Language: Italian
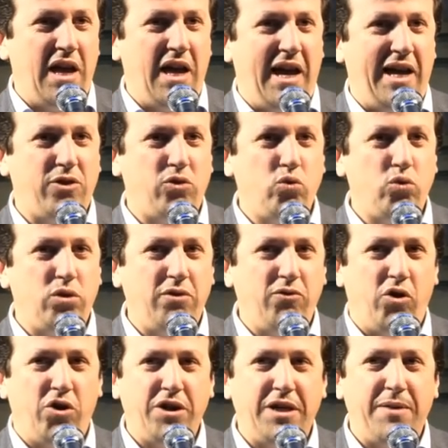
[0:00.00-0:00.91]
a tutti
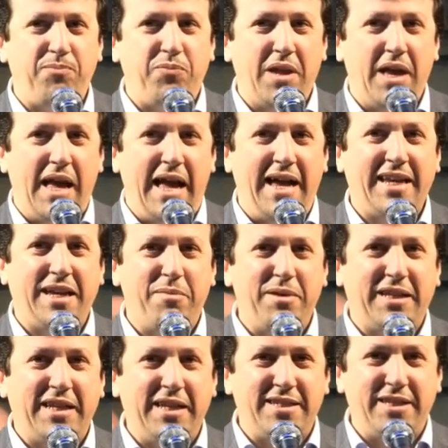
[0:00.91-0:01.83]
voi, anche
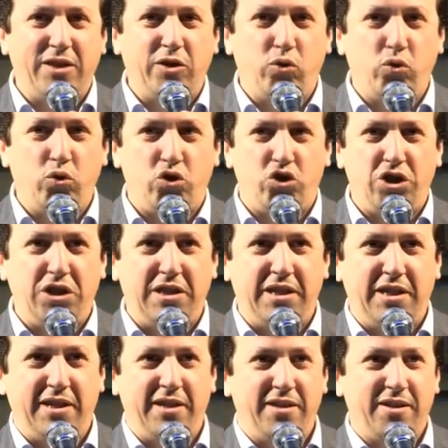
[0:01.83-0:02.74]
perché siete
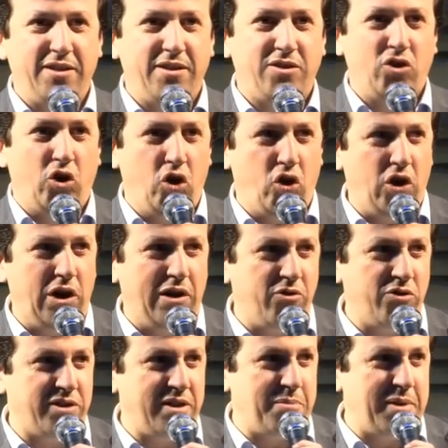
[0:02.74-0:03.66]
riusciti solo con la
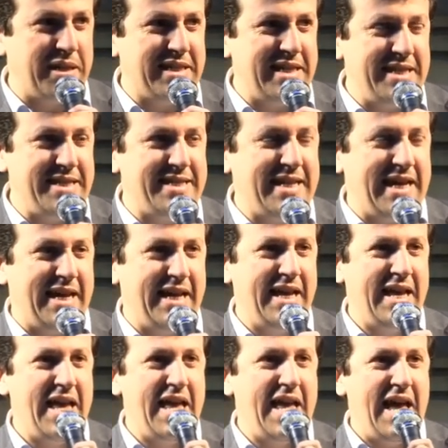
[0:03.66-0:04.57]
vostra presenza
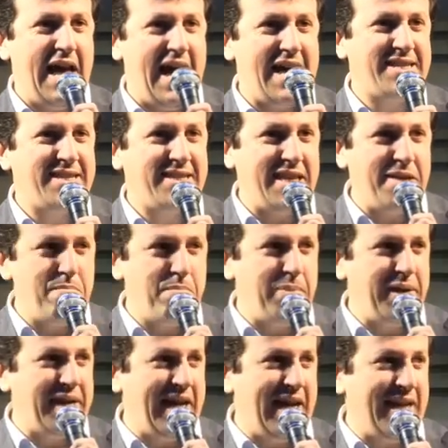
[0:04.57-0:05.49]
a
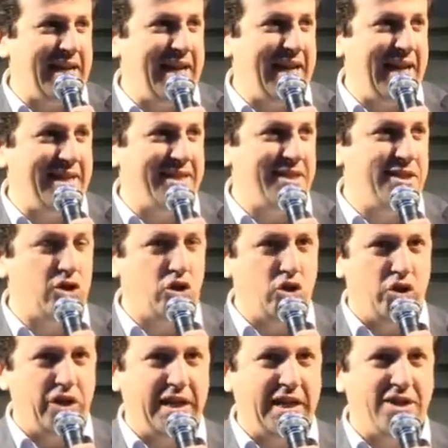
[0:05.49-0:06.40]
stemperare la
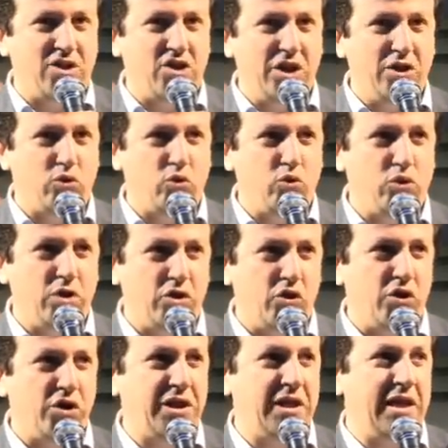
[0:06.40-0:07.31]
tensione che c'è in tutti
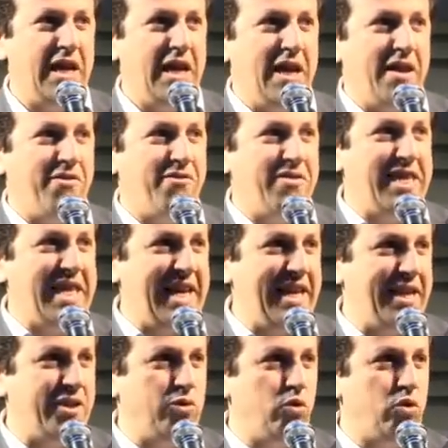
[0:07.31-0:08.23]
noi.
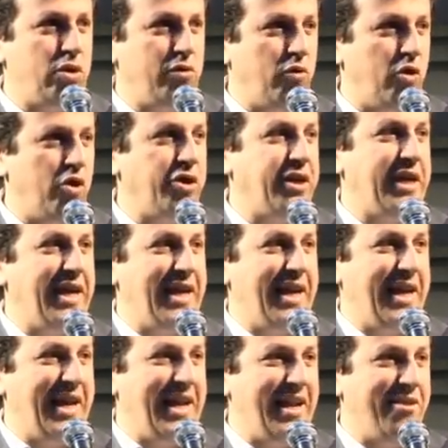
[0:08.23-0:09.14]
Vedere tutti voi
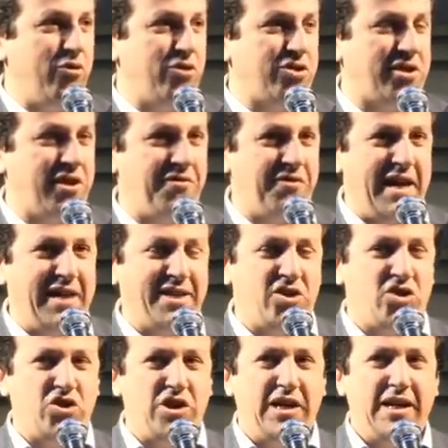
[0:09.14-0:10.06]
e le vostre
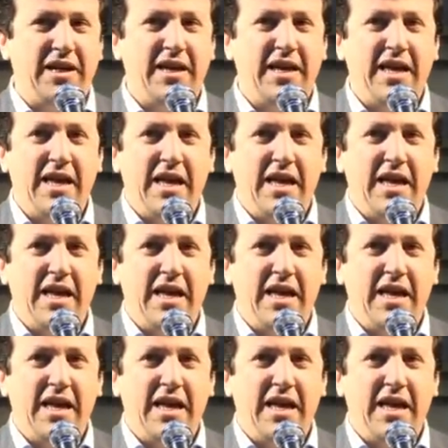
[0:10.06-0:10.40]
facce